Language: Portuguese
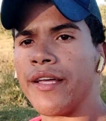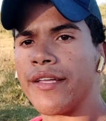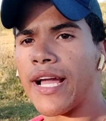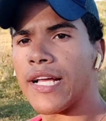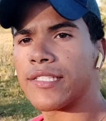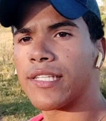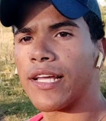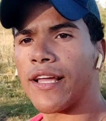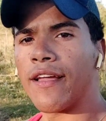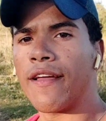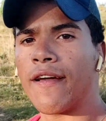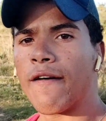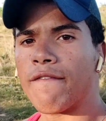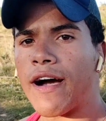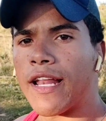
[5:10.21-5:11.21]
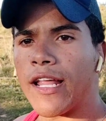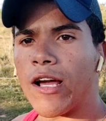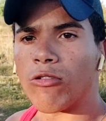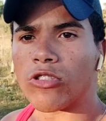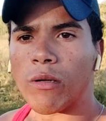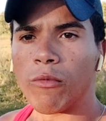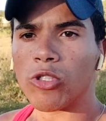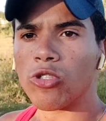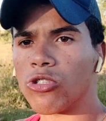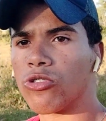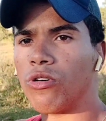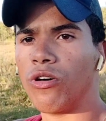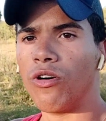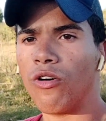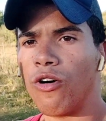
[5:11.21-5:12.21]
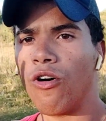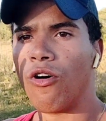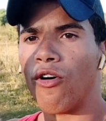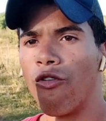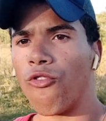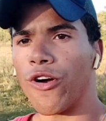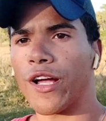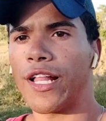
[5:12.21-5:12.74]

E é isso aí, valeu, tamo junto, fui,